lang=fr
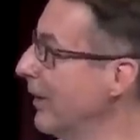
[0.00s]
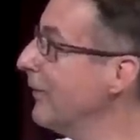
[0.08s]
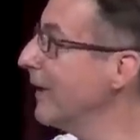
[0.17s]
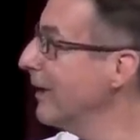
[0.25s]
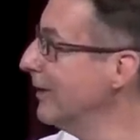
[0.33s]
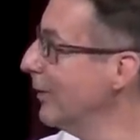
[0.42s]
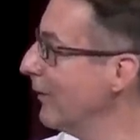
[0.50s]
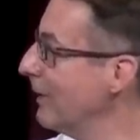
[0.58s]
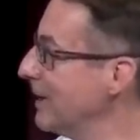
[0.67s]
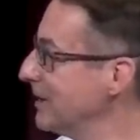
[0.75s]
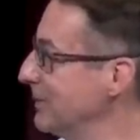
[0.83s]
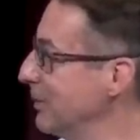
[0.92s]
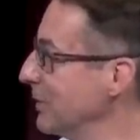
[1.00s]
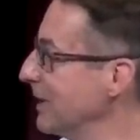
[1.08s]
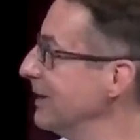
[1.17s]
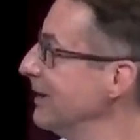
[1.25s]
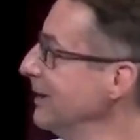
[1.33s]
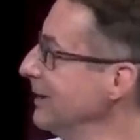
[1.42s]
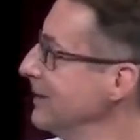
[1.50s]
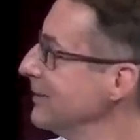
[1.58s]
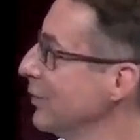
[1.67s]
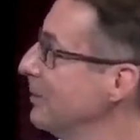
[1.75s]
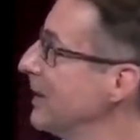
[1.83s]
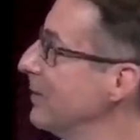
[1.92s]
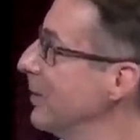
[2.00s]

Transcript: Enfin, on ne va pas chipoter. Ils ont le prix